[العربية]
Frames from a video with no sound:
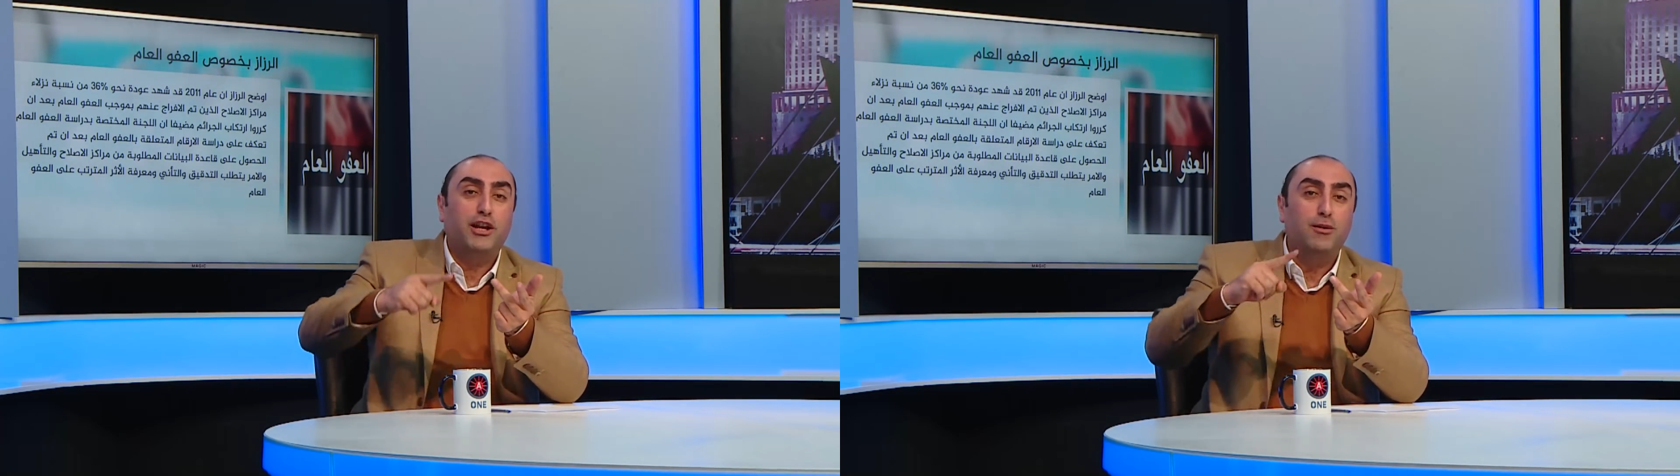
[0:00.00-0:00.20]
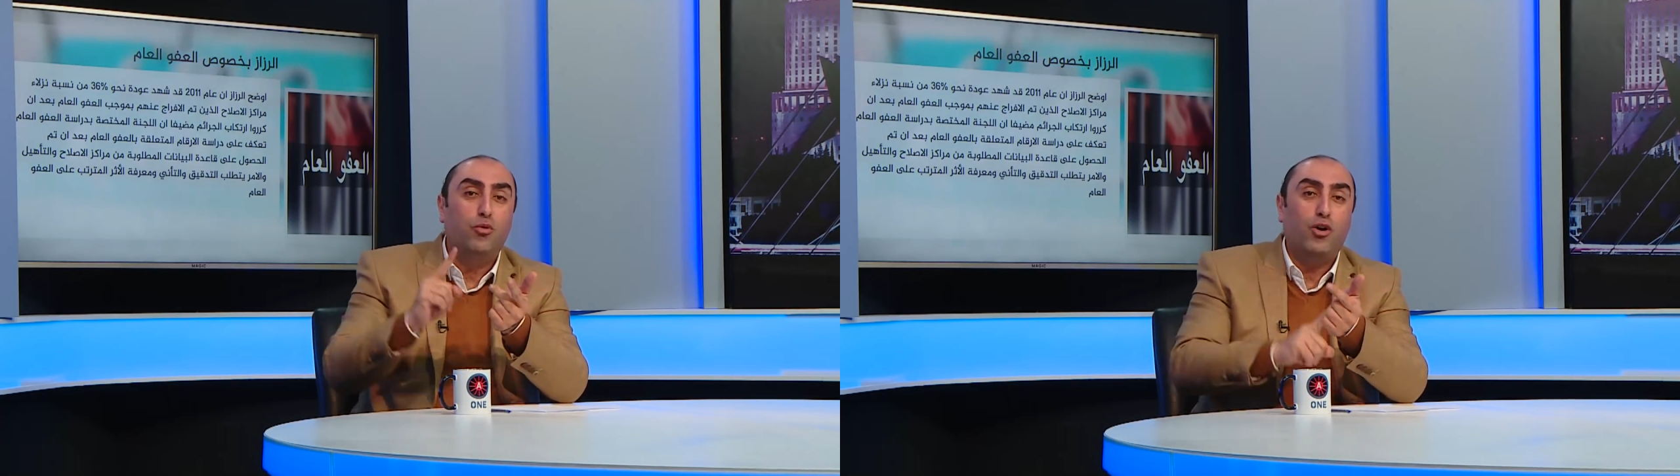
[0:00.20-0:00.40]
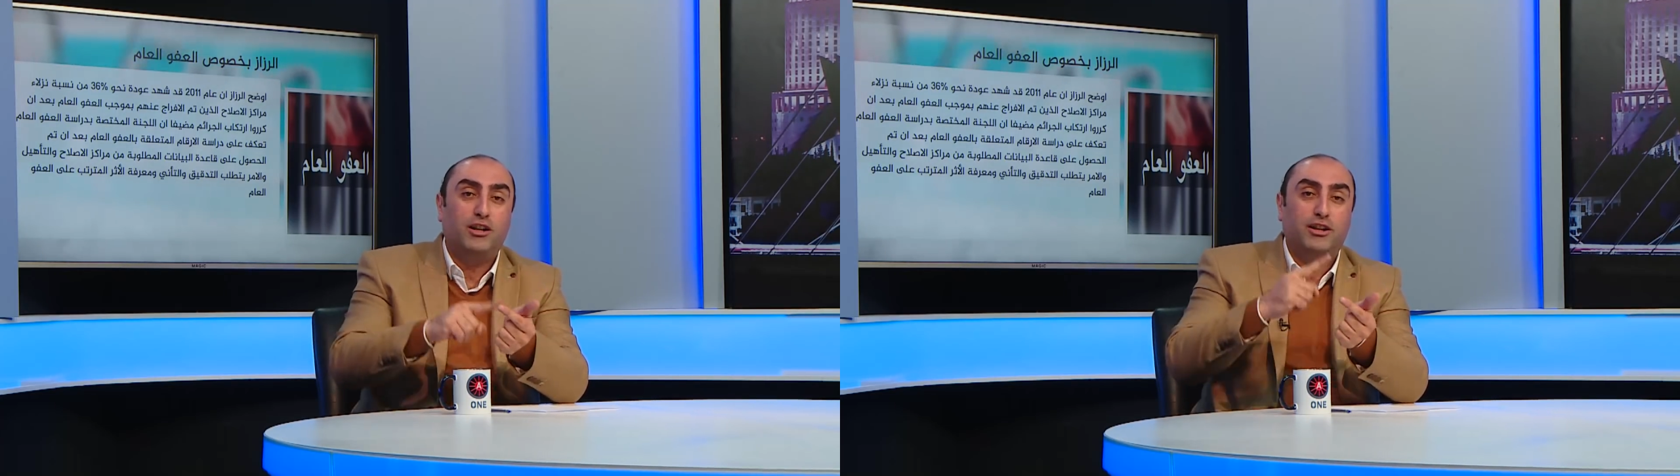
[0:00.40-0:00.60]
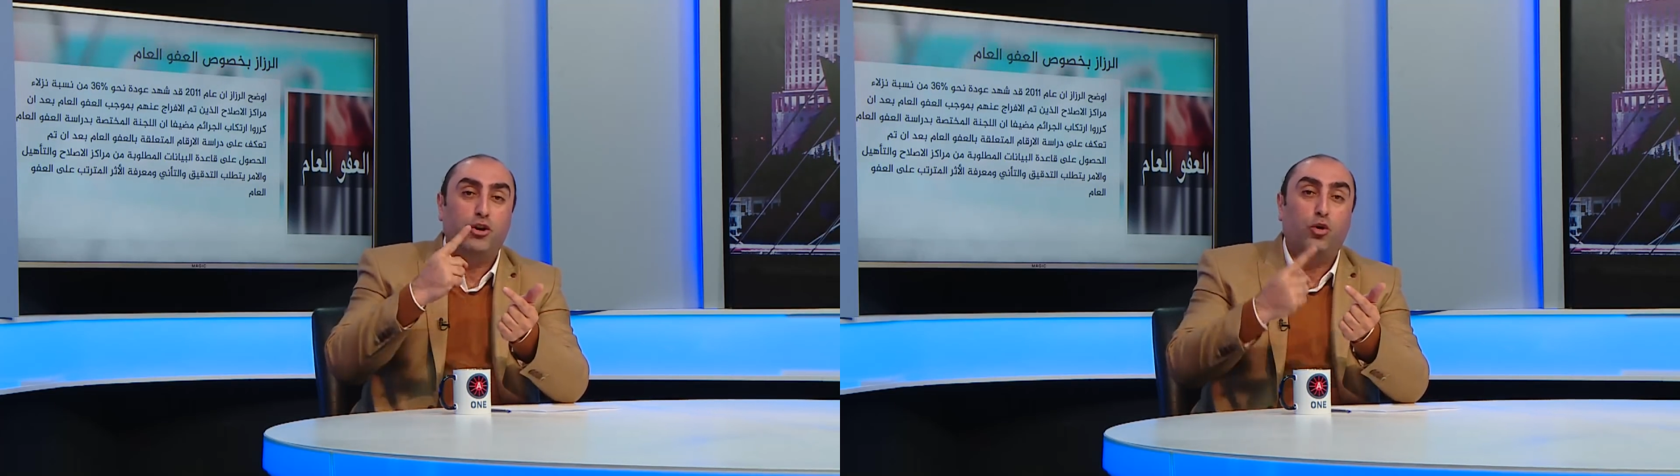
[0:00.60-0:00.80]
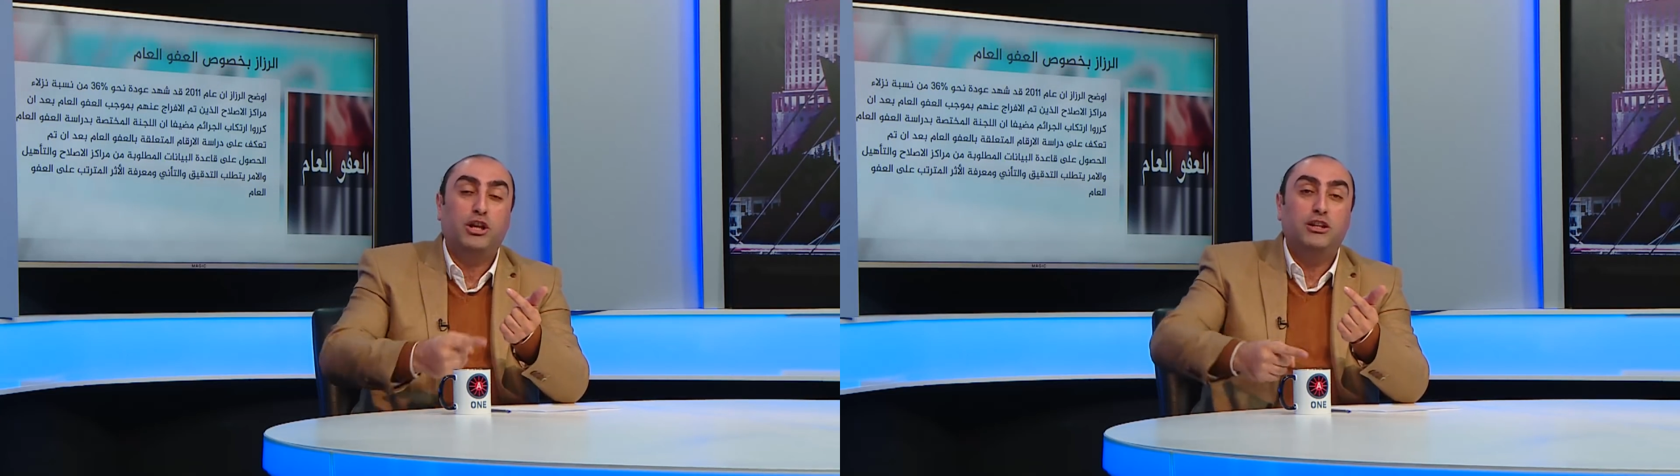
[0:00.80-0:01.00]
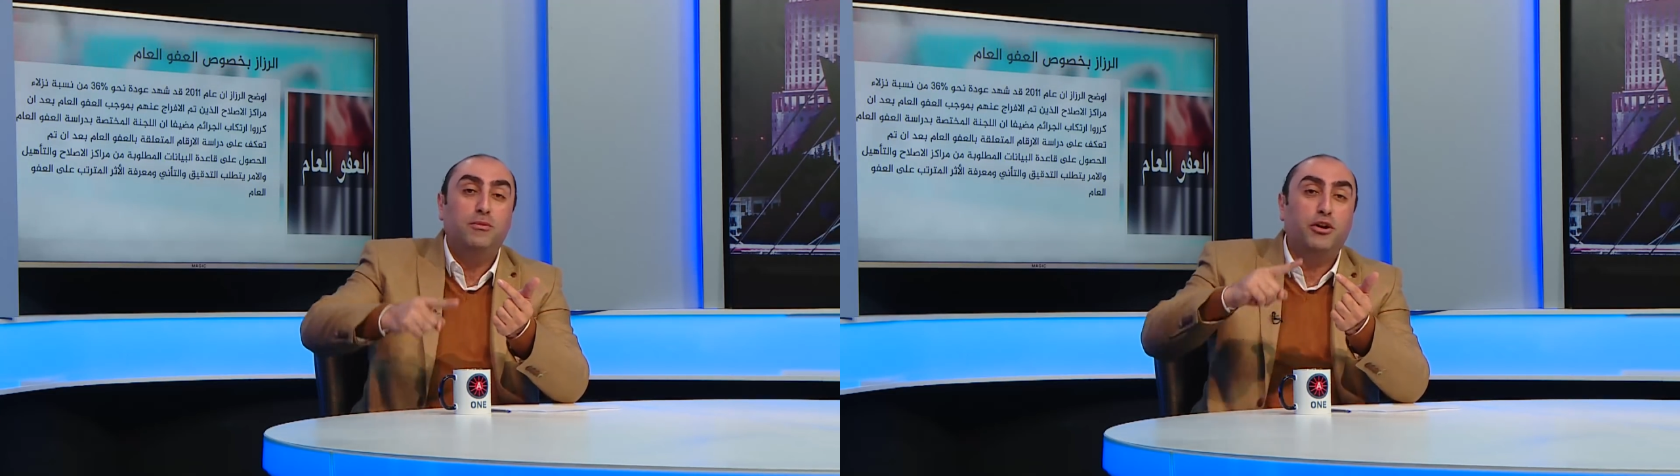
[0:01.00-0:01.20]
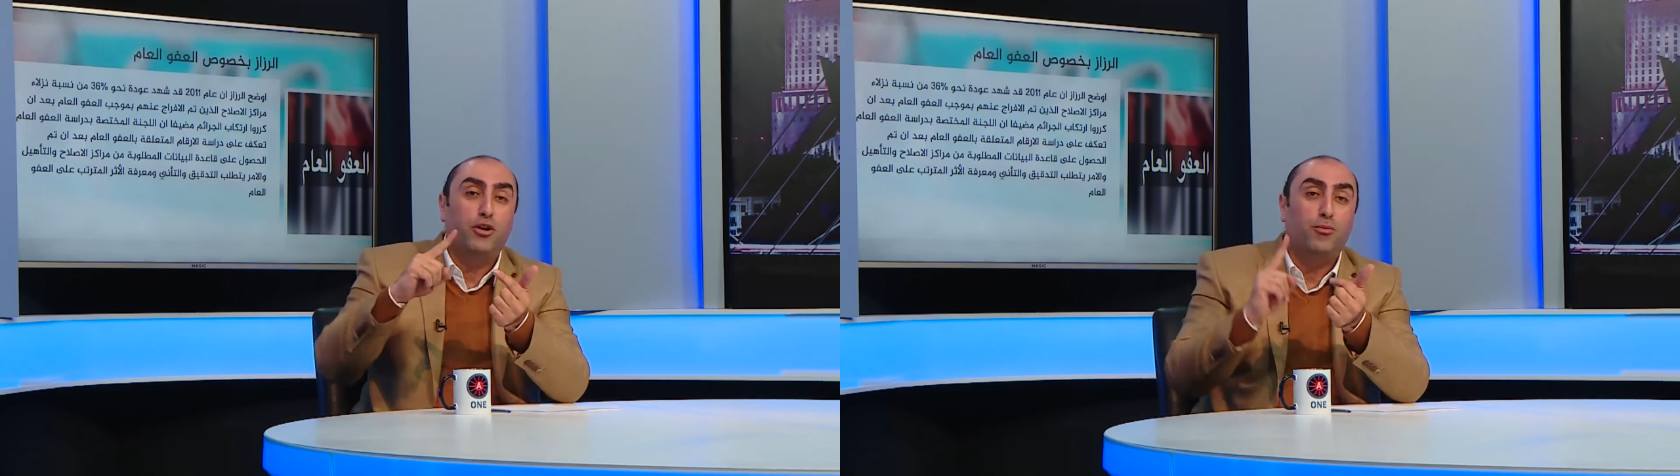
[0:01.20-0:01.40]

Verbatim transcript: المواطن وتدمير